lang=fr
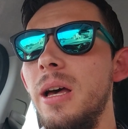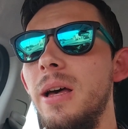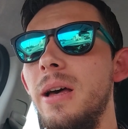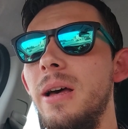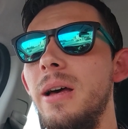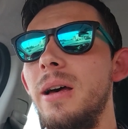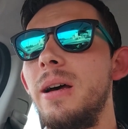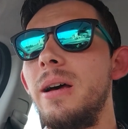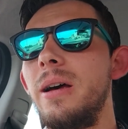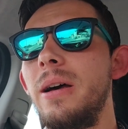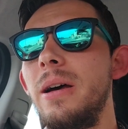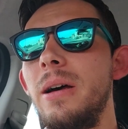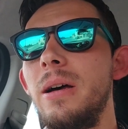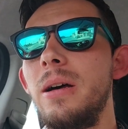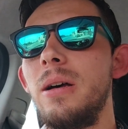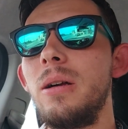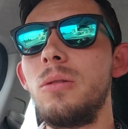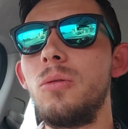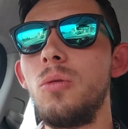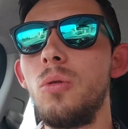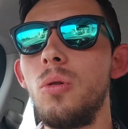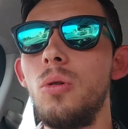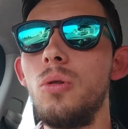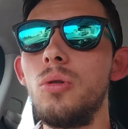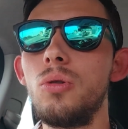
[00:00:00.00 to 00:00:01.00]
Euh,
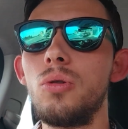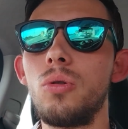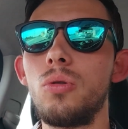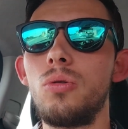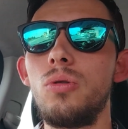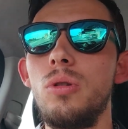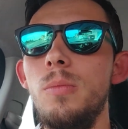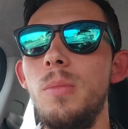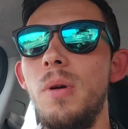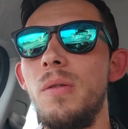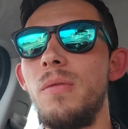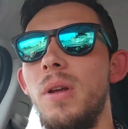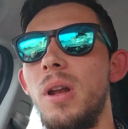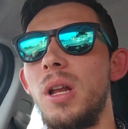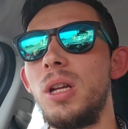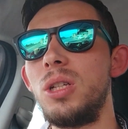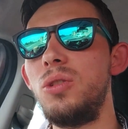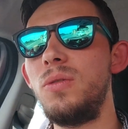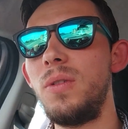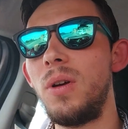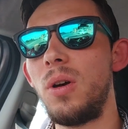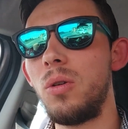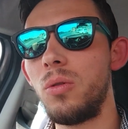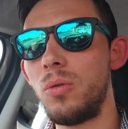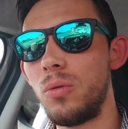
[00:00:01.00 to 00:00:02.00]
donc aujourd'hui, ben voilà, je
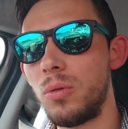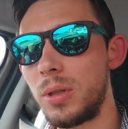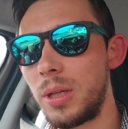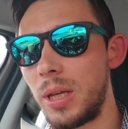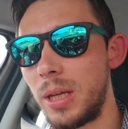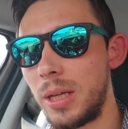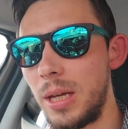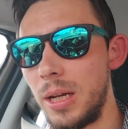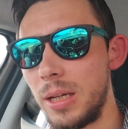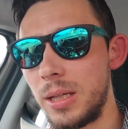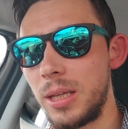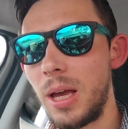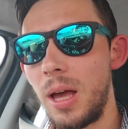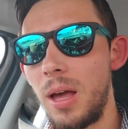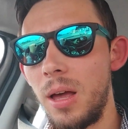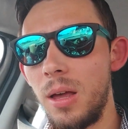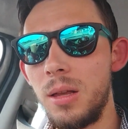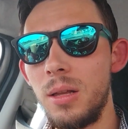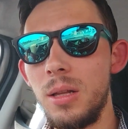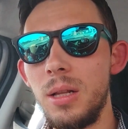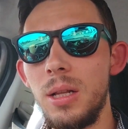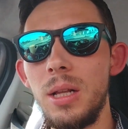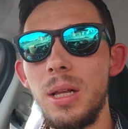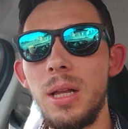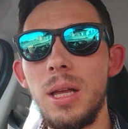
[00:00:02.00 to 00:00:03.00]
vais rencontrer quelqu'un
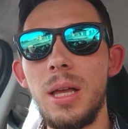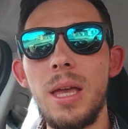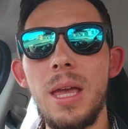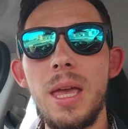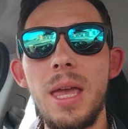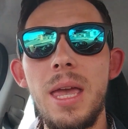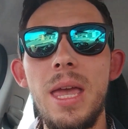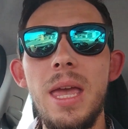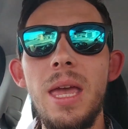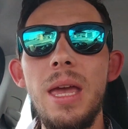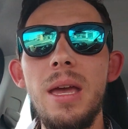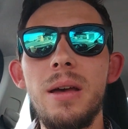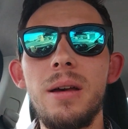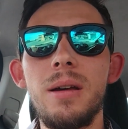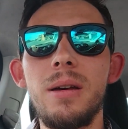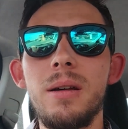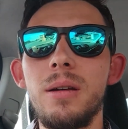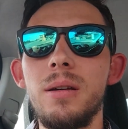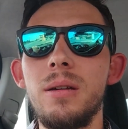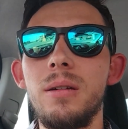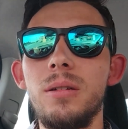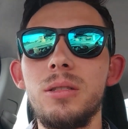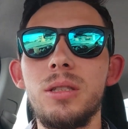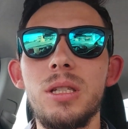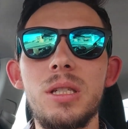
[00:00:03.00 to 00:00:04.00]
et
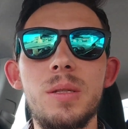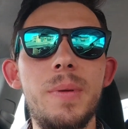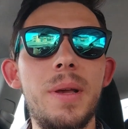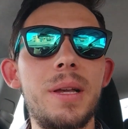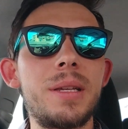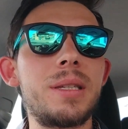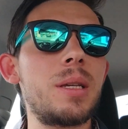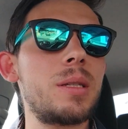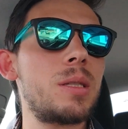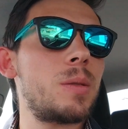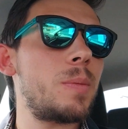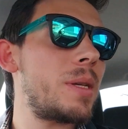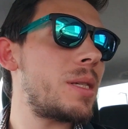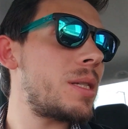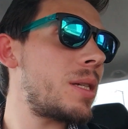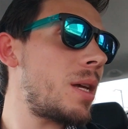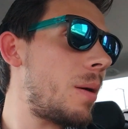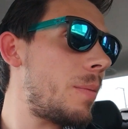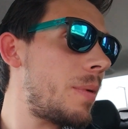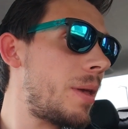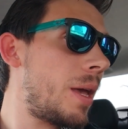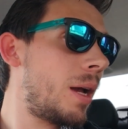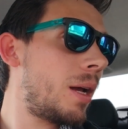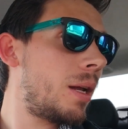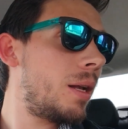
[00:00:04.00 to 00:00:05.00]
j'espère que ça se passera
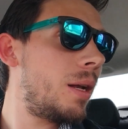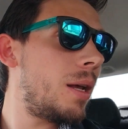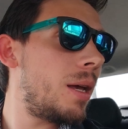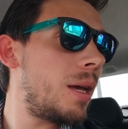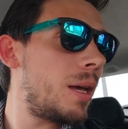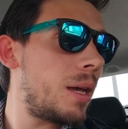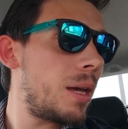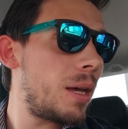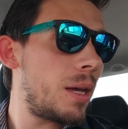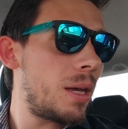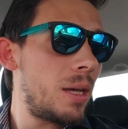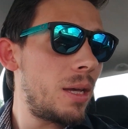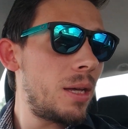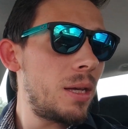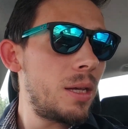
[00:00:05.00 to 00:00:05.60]
bien, que les,